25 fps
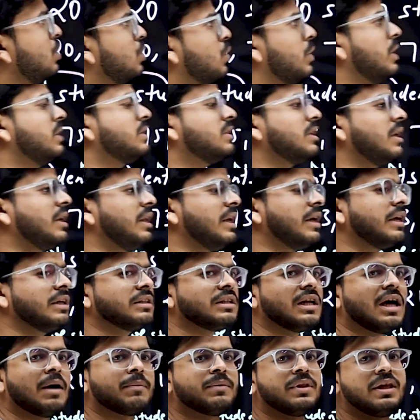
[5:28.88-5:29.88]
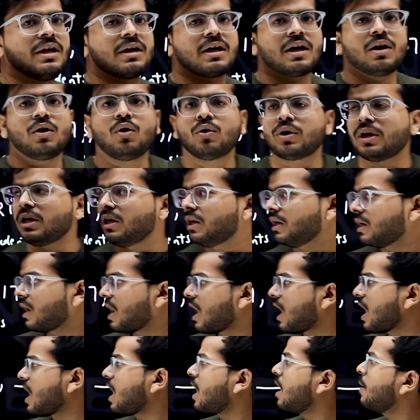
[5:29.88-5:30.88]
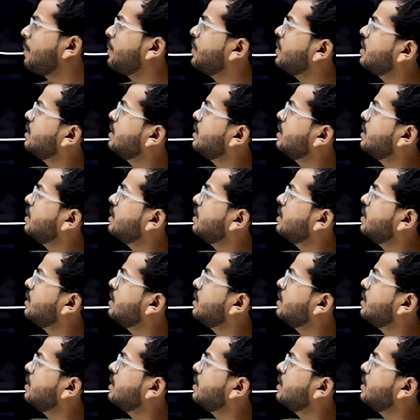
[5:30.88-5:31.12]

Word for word: तो इस तरीके से आप देख रहे हो कि आप